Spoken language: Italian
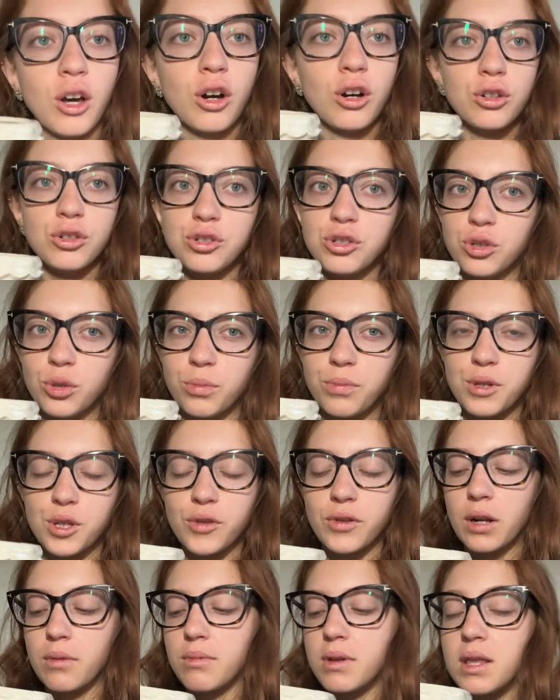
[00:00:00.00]
oggi ne ho preso
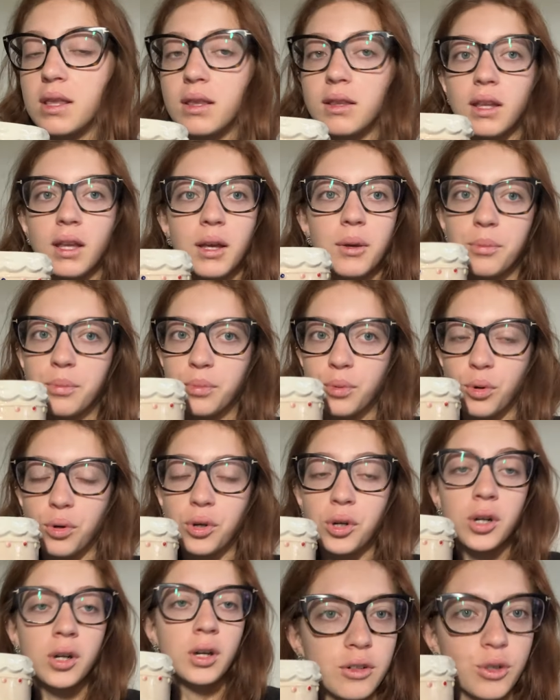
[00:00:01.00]
veramente
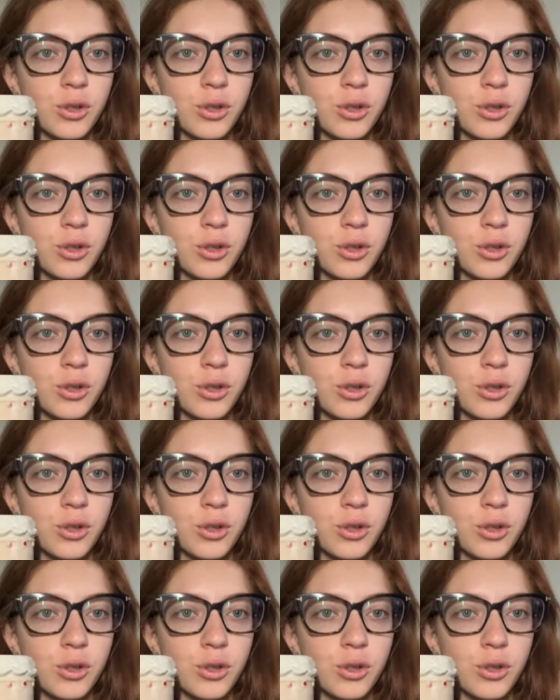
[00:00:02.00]
poco.